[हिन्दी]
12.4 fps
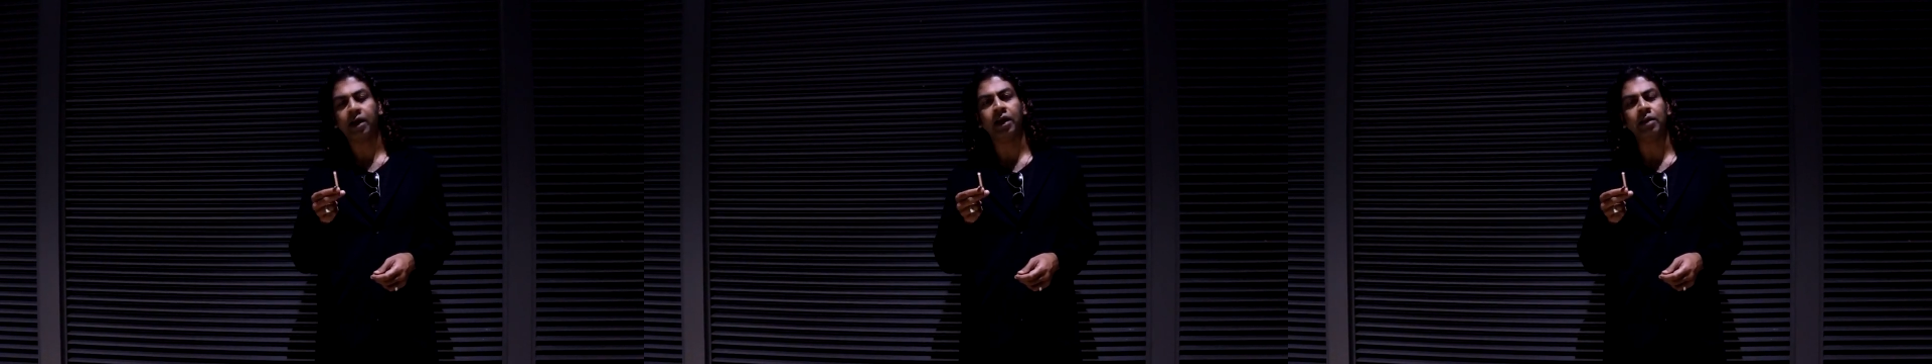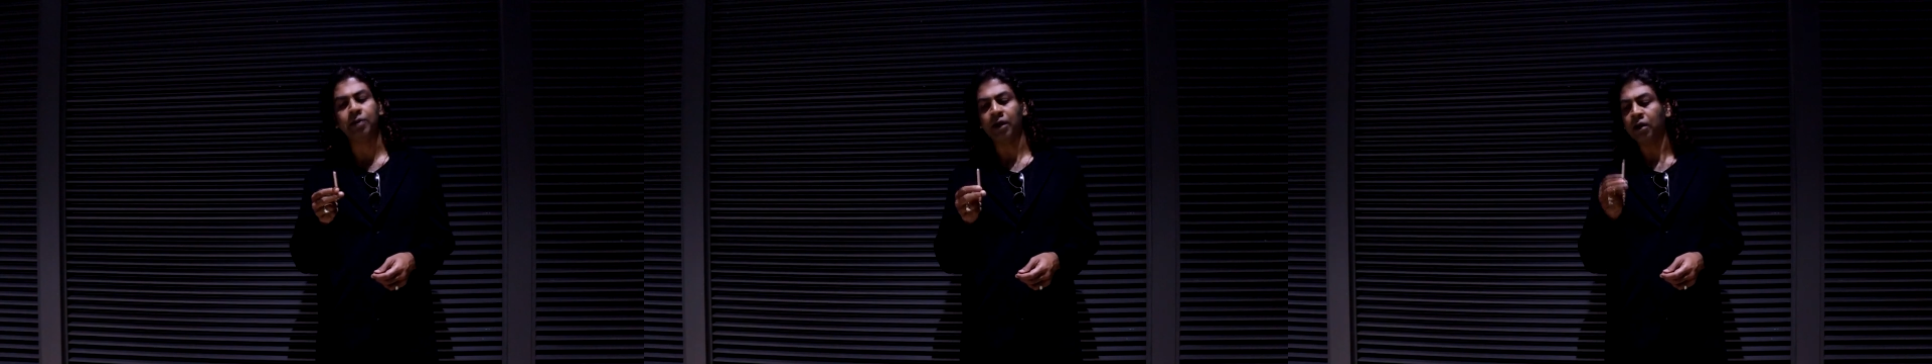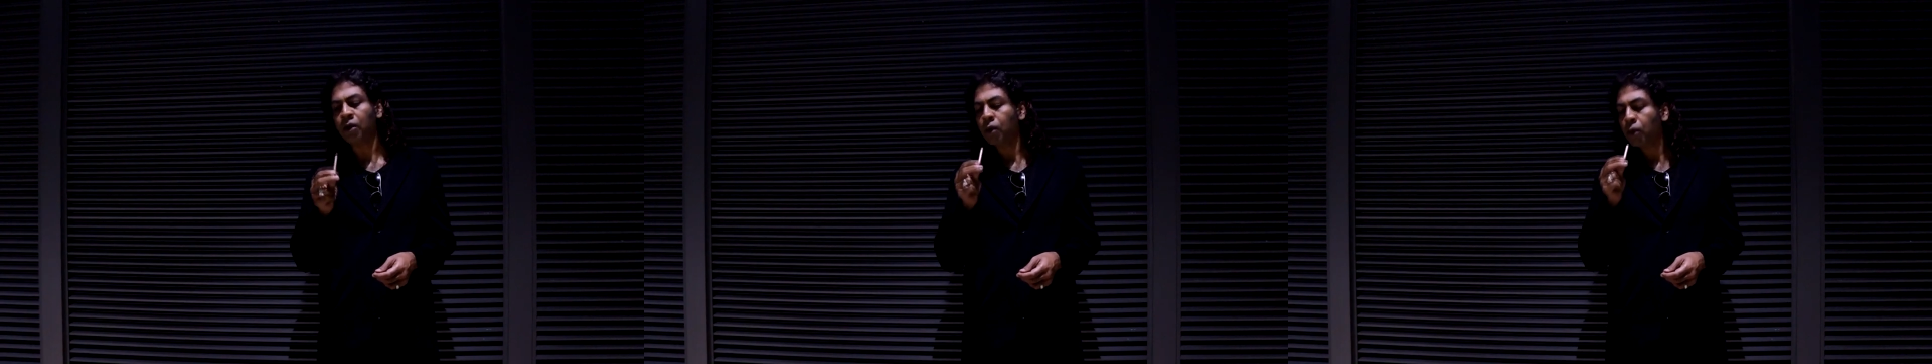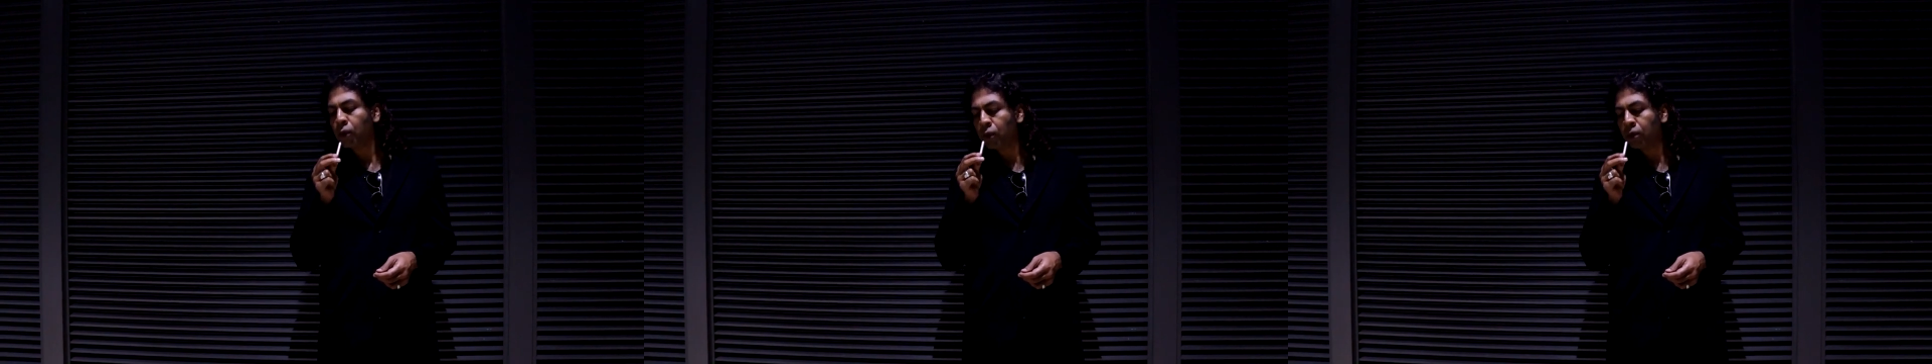खाली में
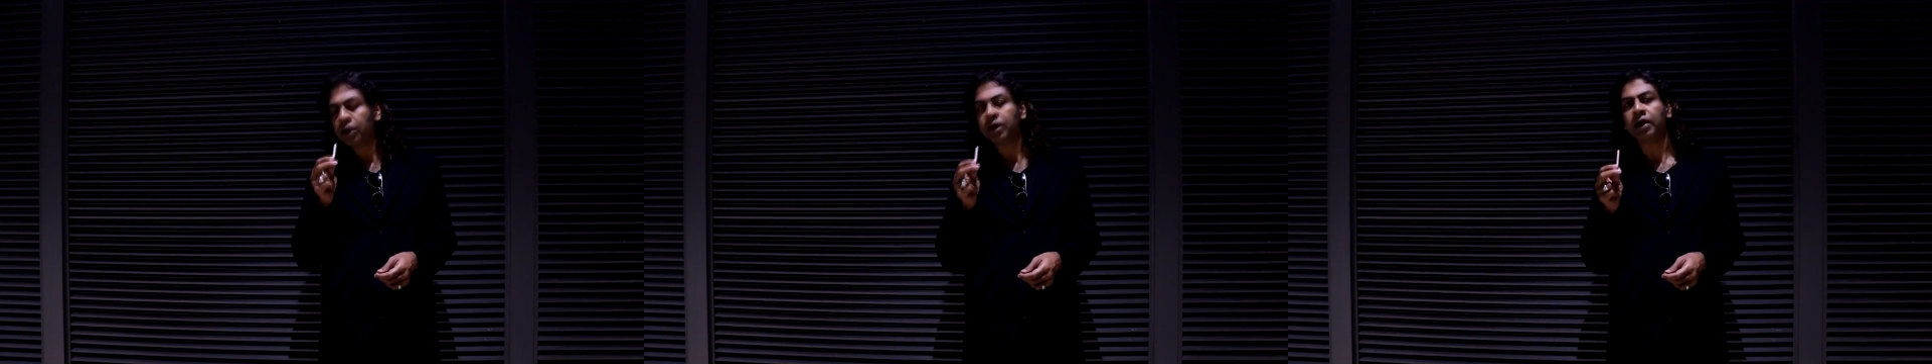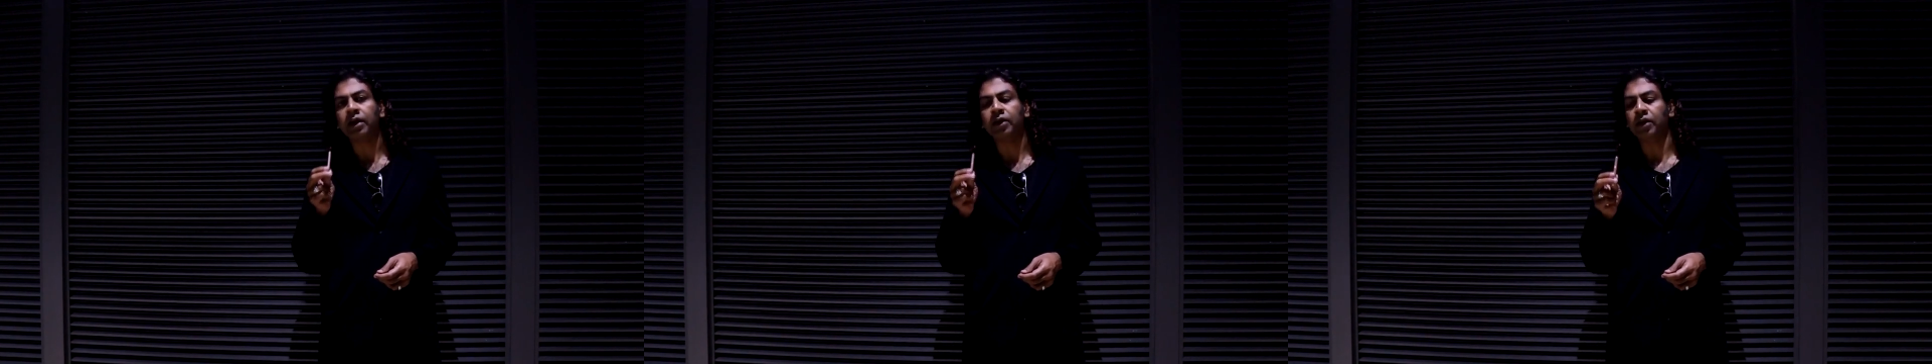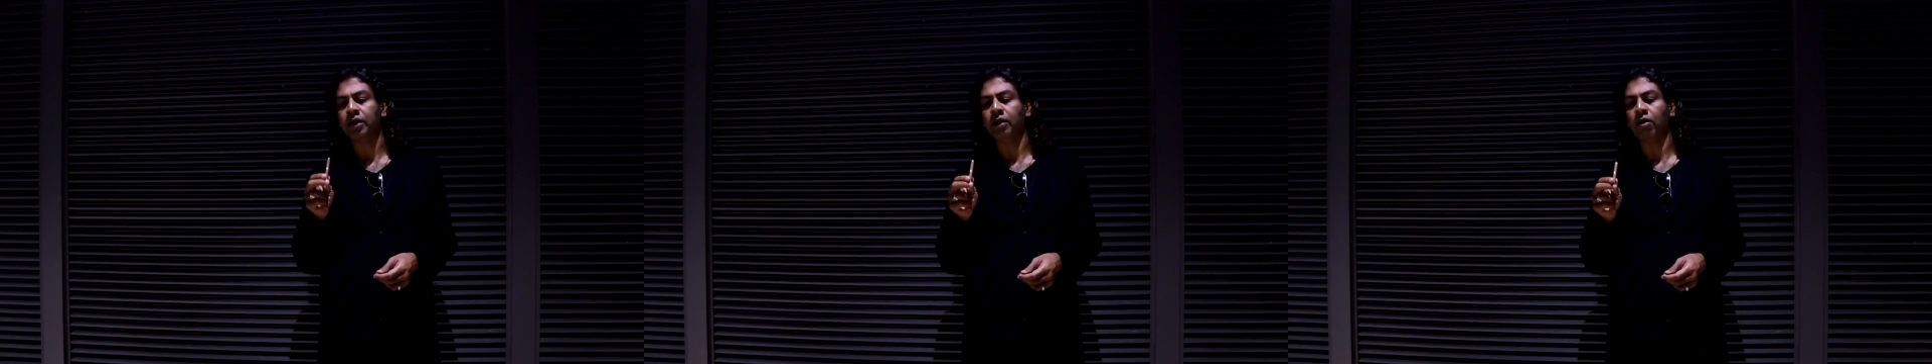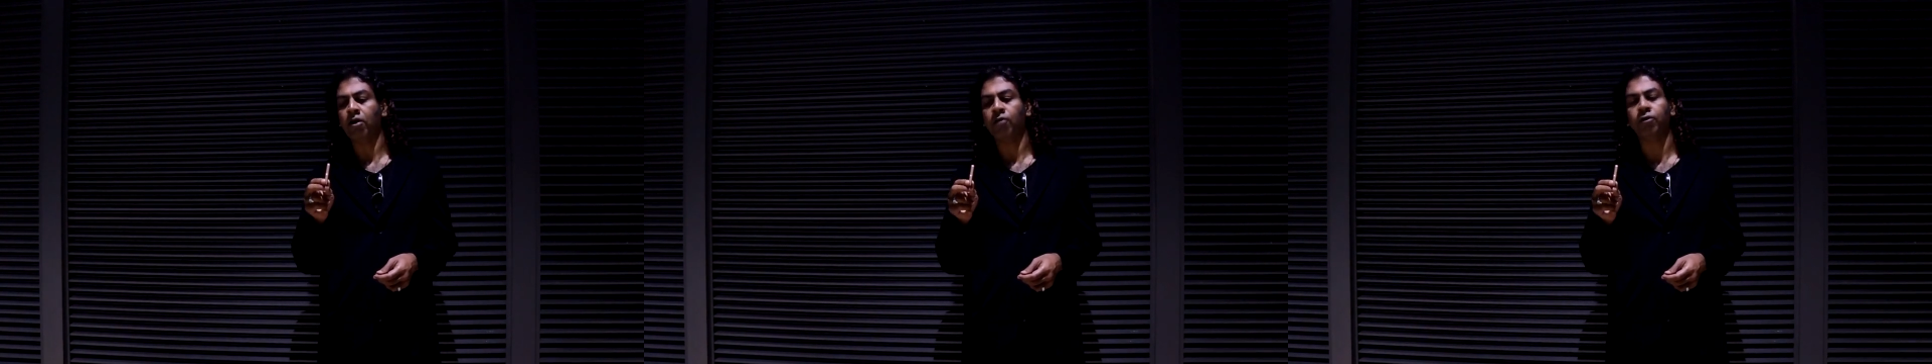करने से
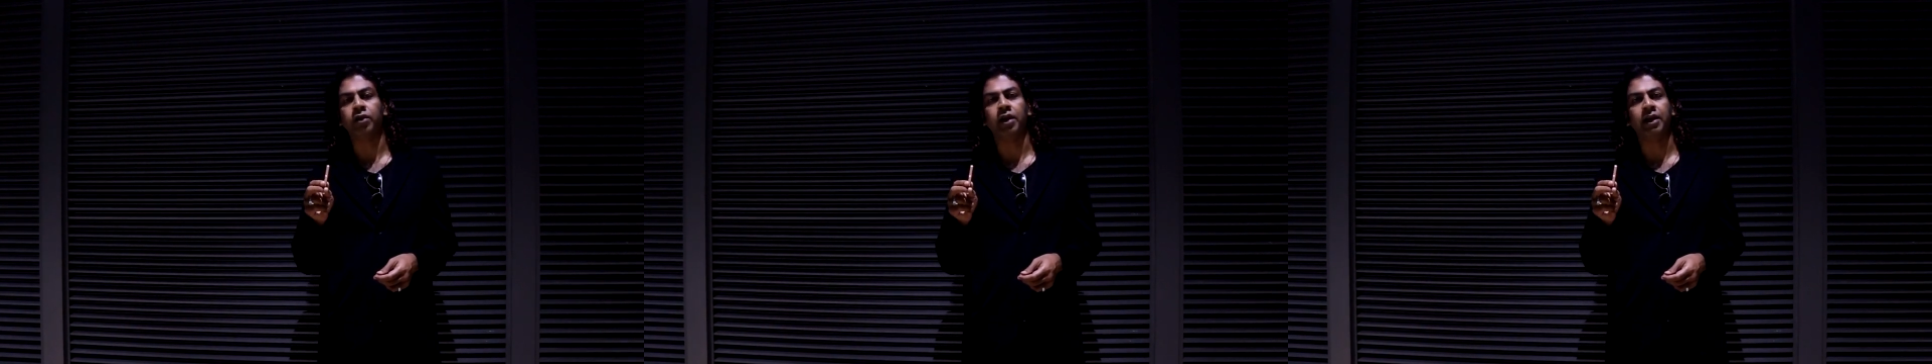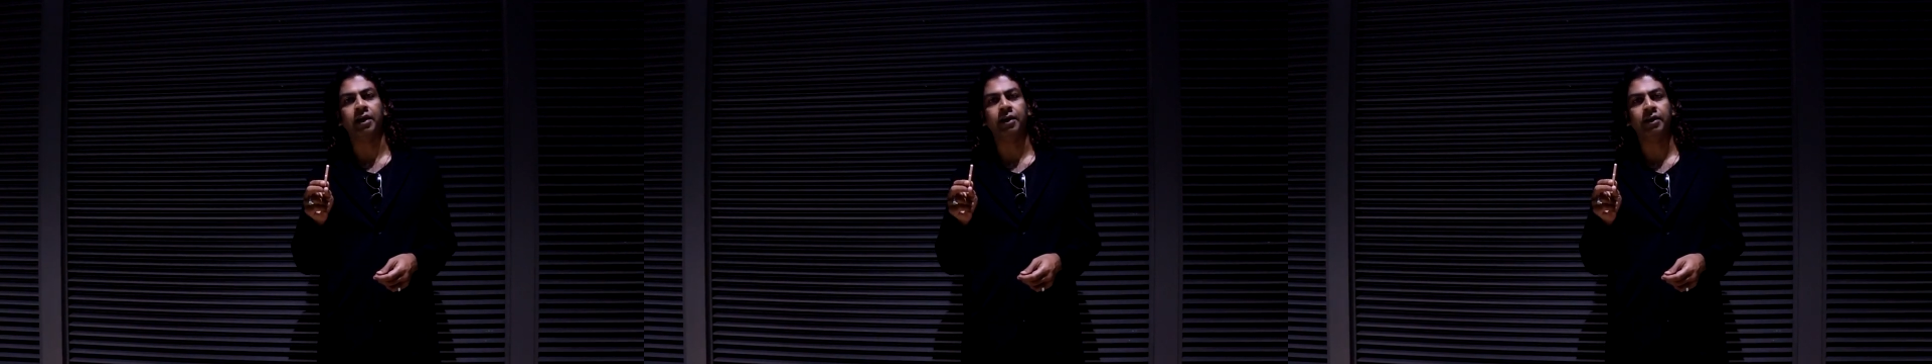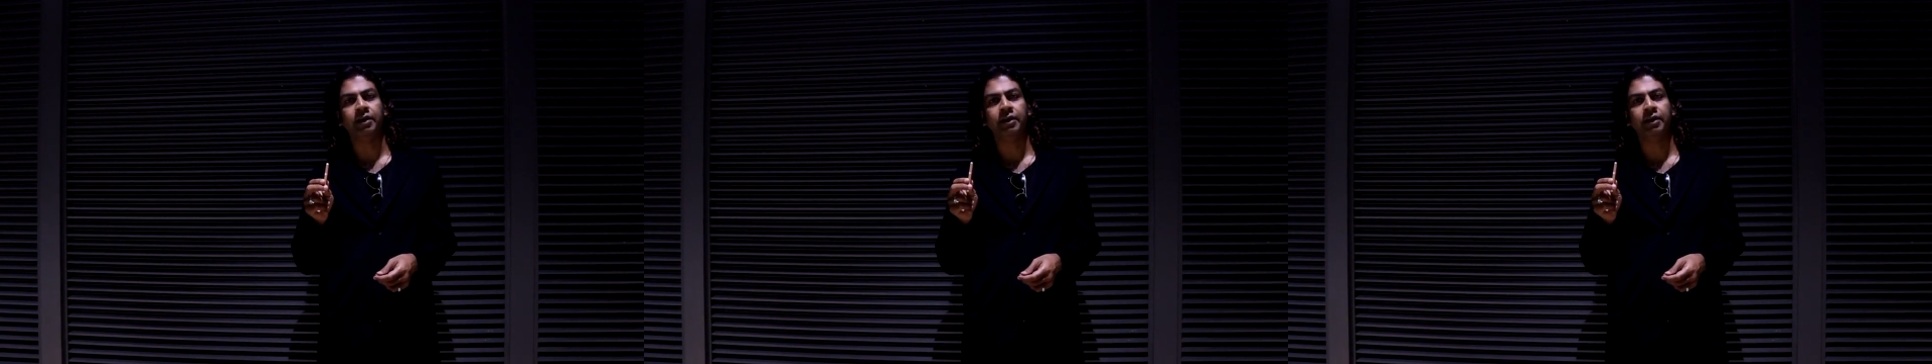ऑफ़ हो जाएगा